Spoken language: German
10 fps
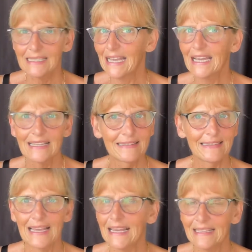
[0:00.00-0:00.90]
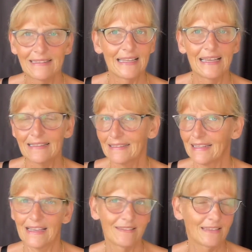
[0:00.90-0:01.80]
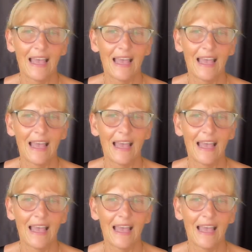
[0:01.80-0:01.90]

das, das, das, das.